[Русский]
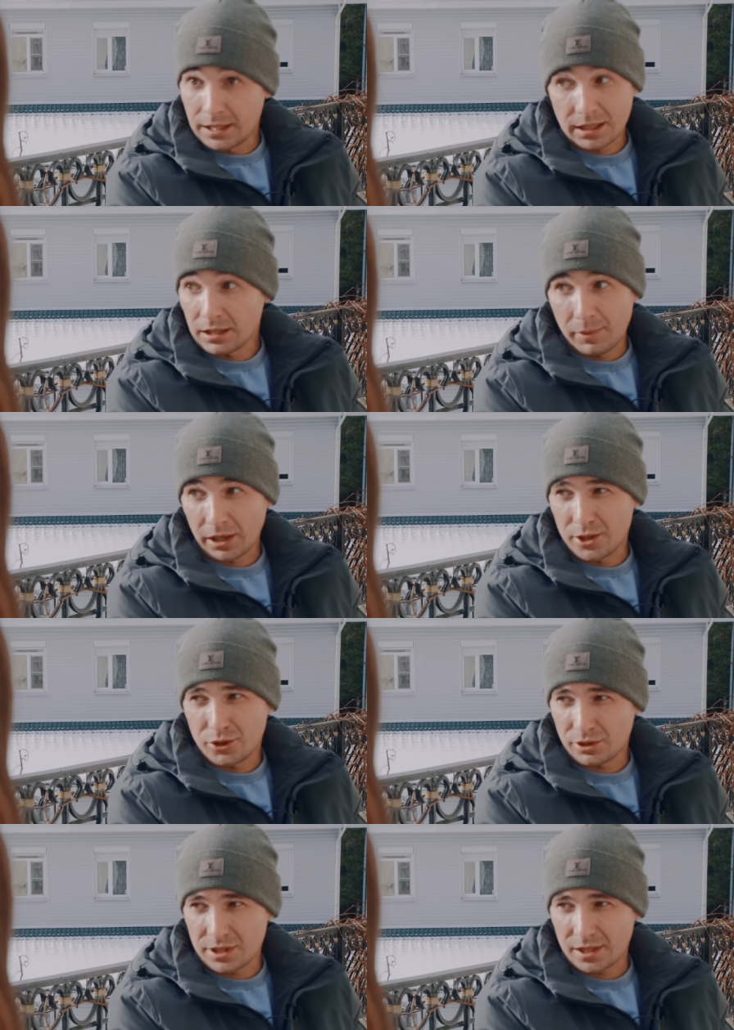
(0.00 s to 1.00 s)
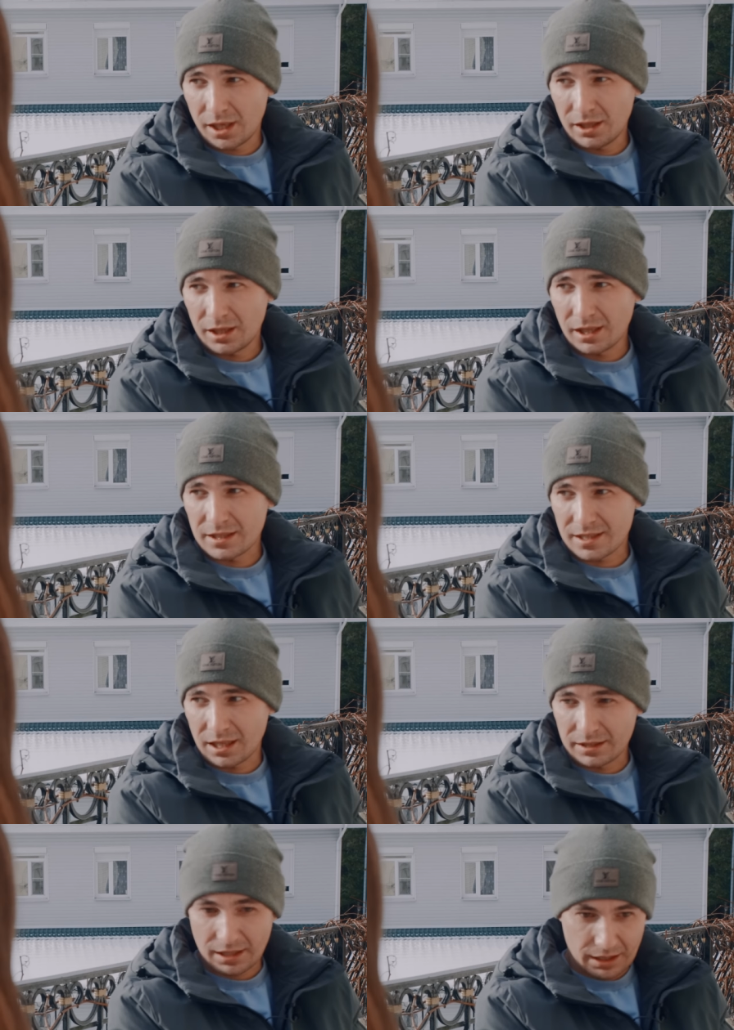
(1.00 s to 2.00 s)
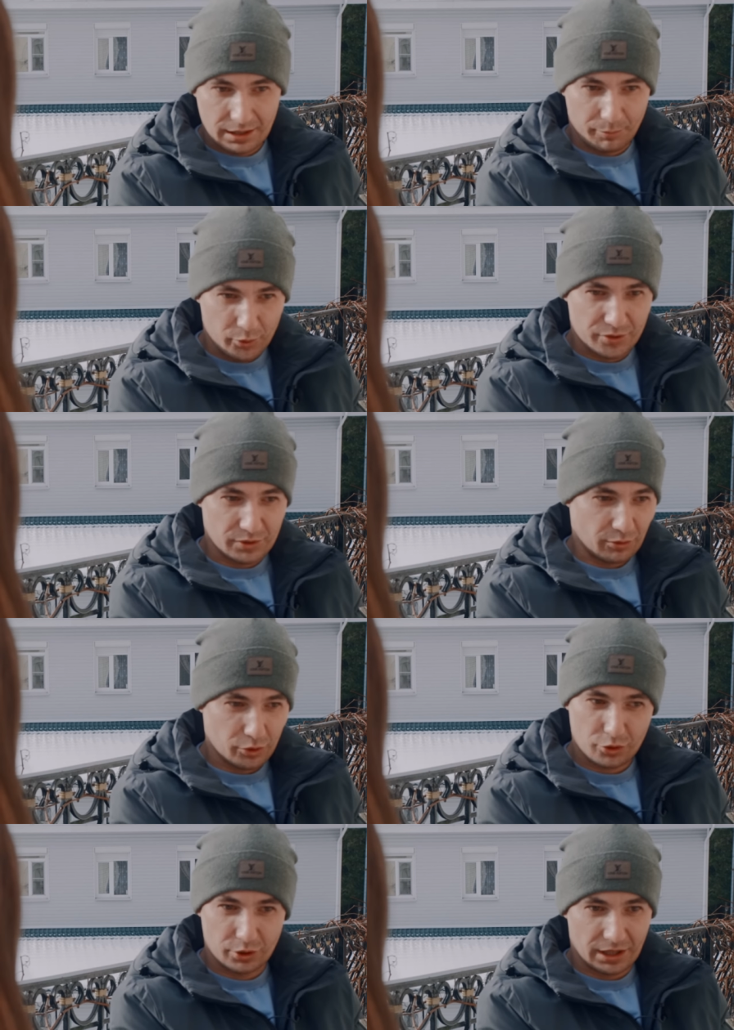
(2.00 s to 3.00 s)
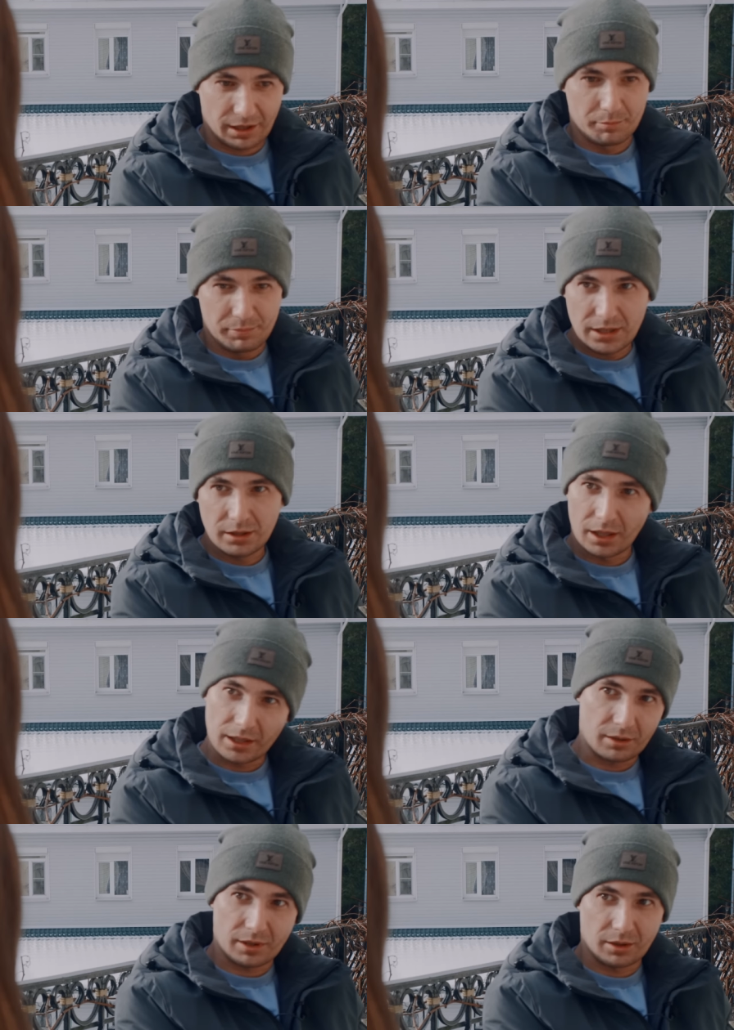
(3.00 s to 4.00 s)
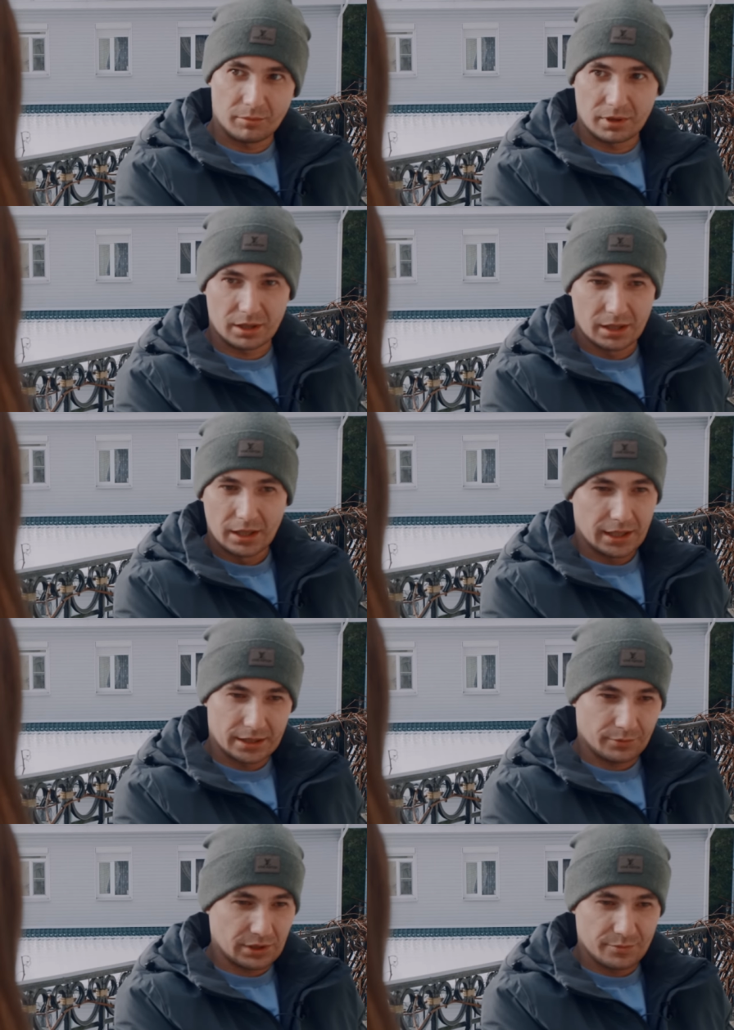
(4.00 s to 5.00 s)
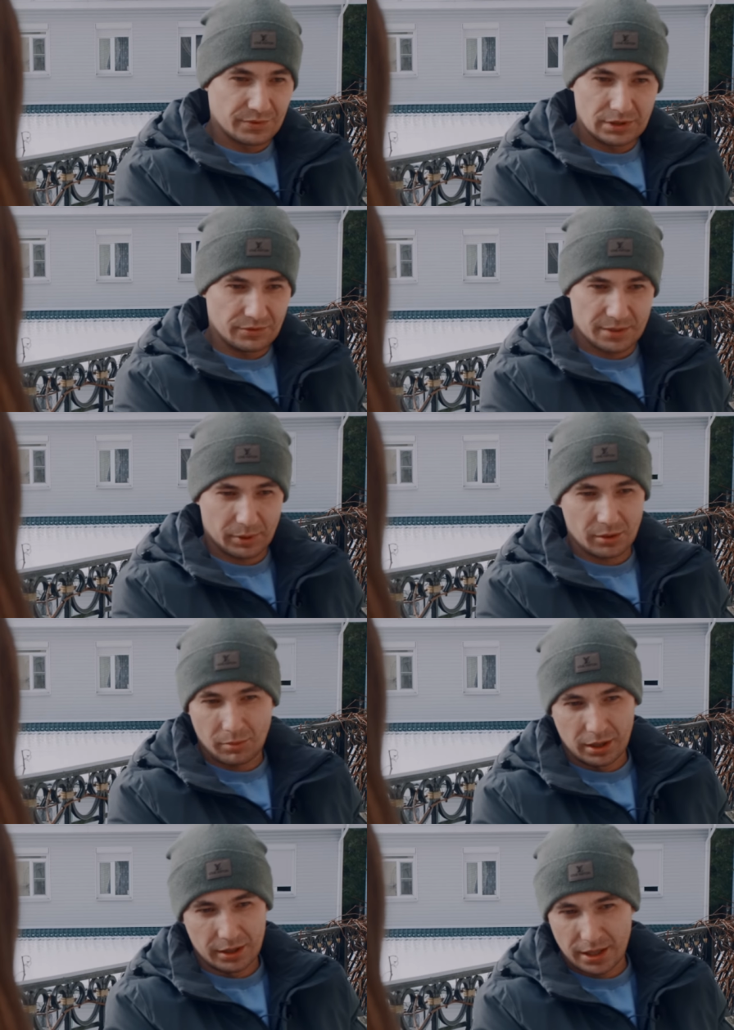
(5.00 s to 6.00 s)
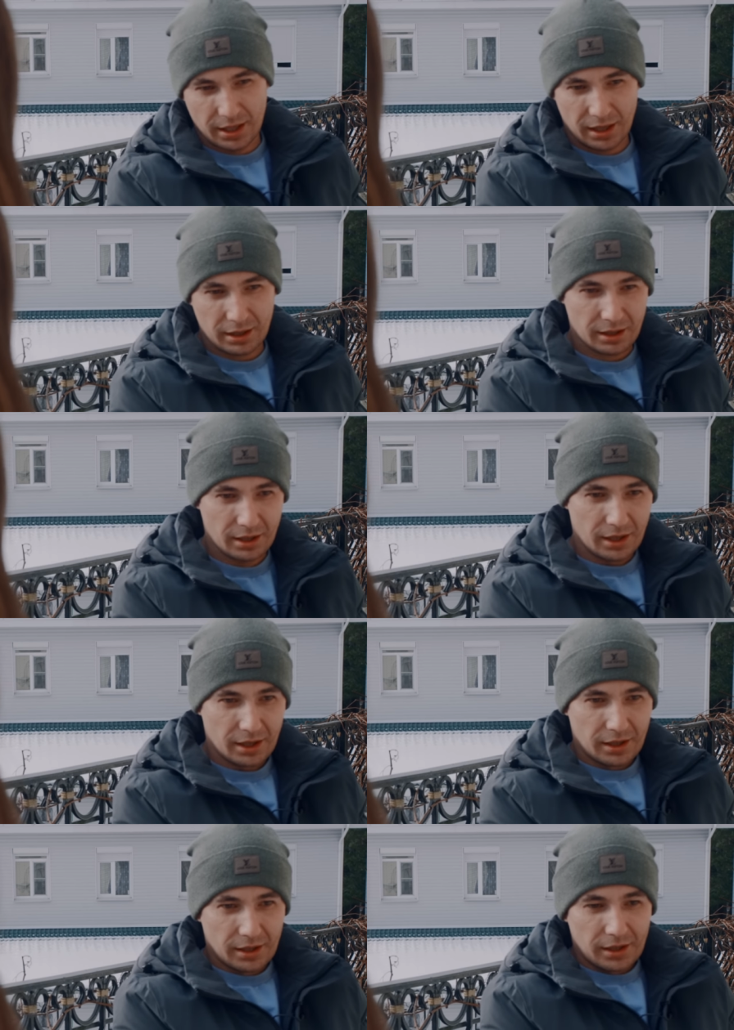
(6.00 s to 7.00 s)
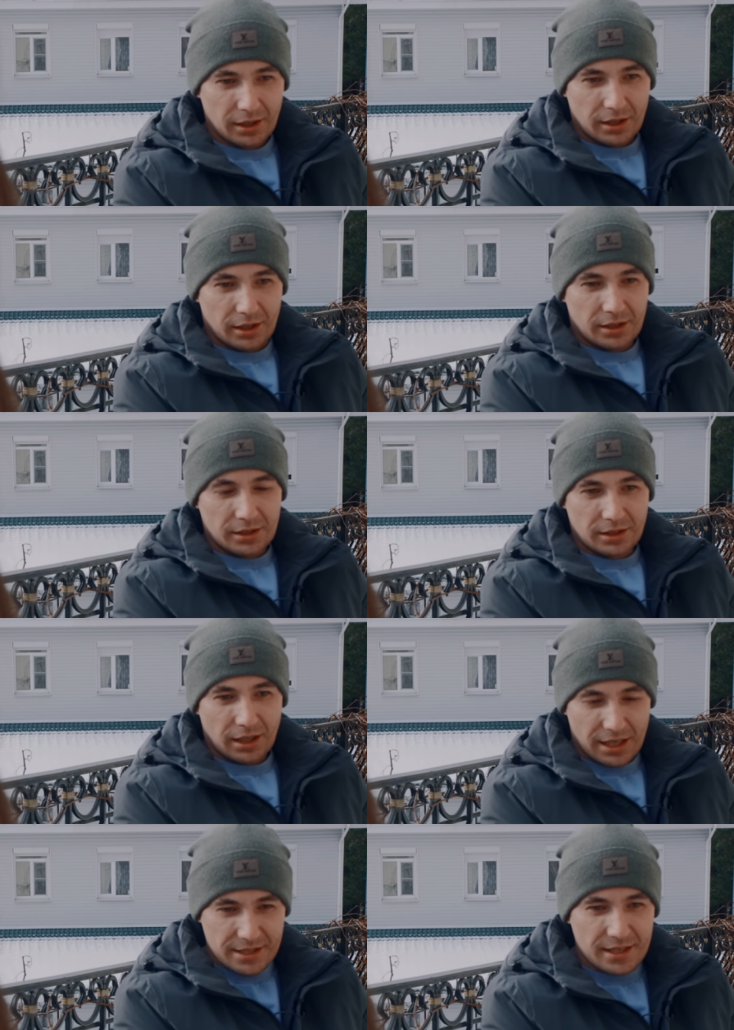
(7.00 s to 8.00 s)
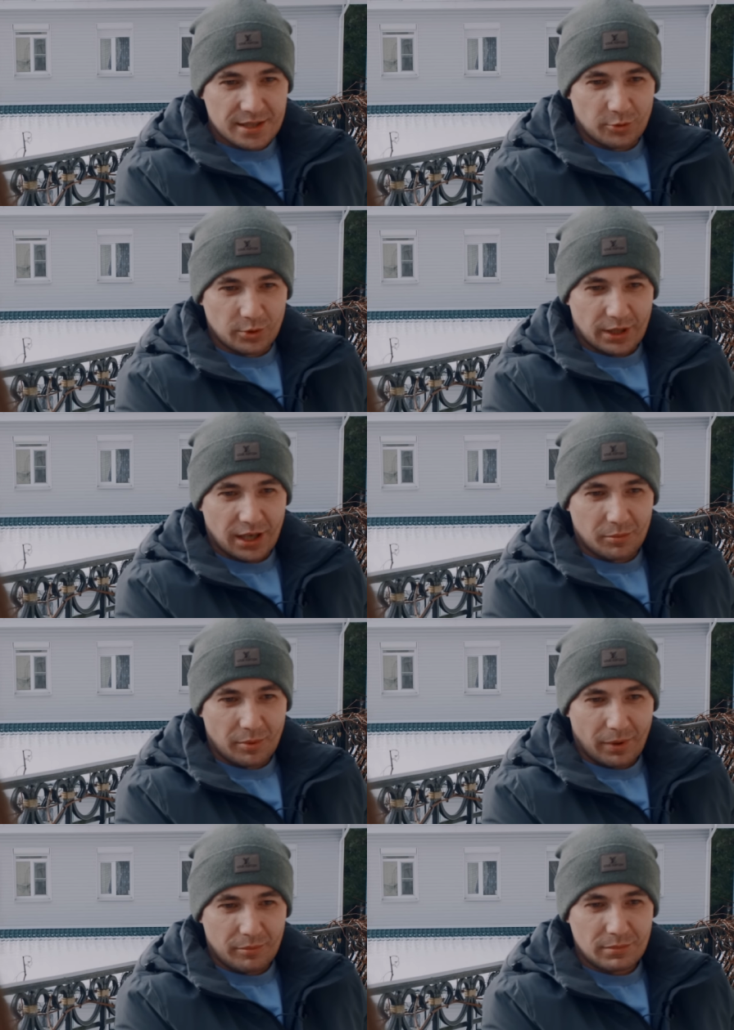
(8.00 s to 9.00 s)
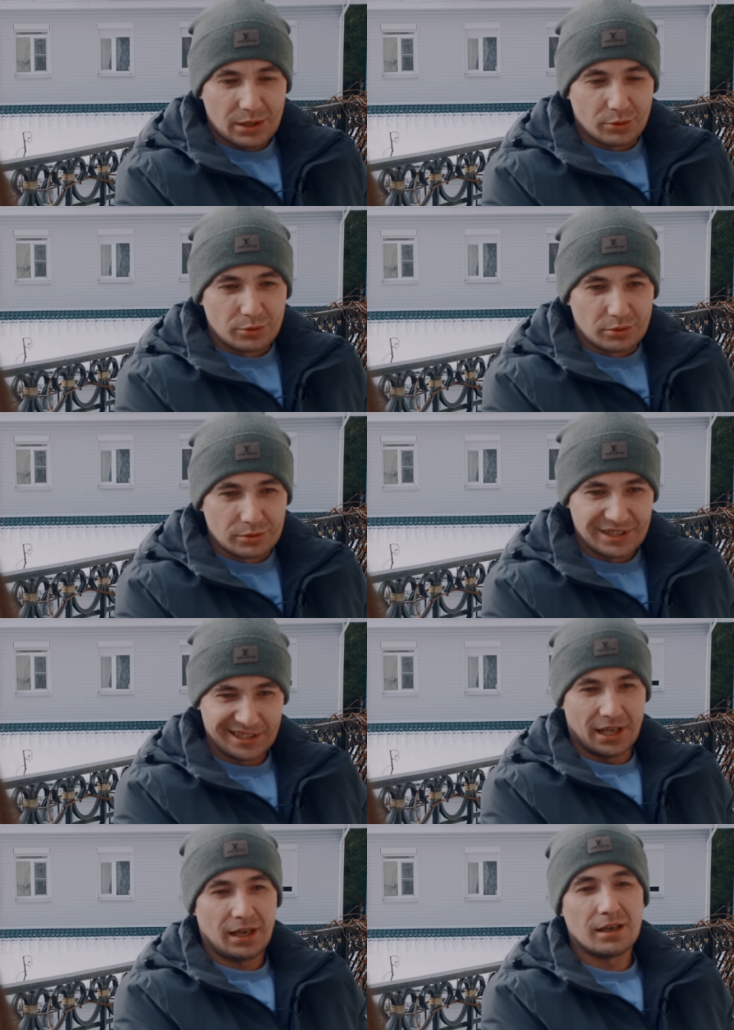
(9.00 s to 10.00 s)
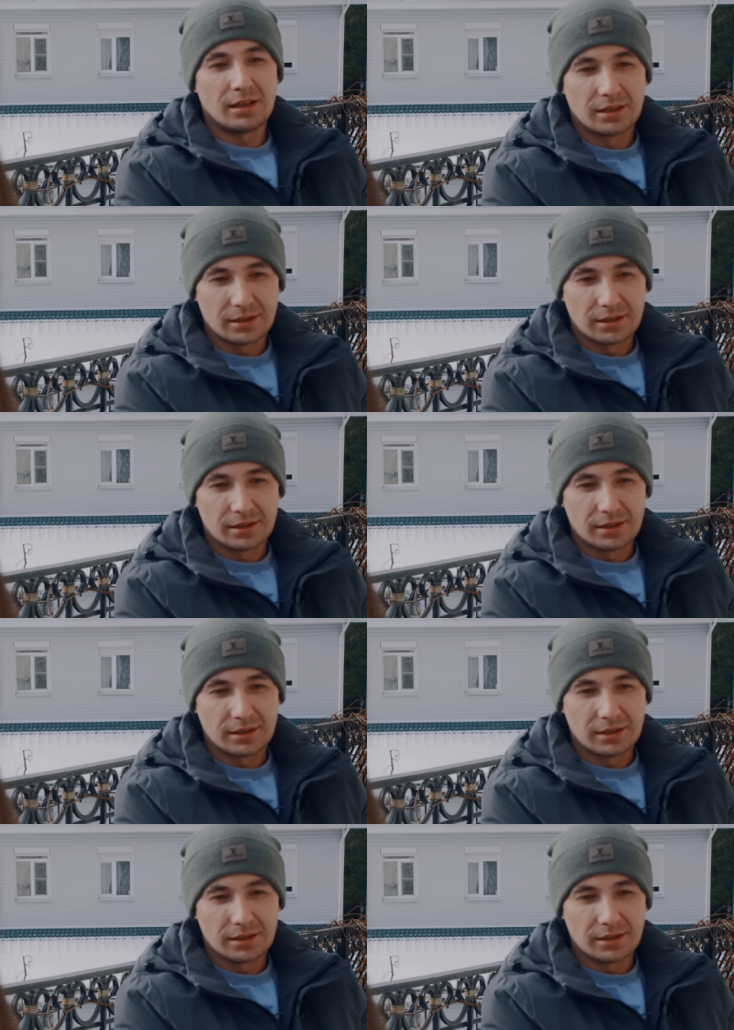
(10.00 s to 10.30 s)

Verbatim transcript: нет, она пока еще не знала. Она знала тогда на почве того, что я там пил. Она как бы этого не, не воспринимала никак. И она действовала как бы по методу дна,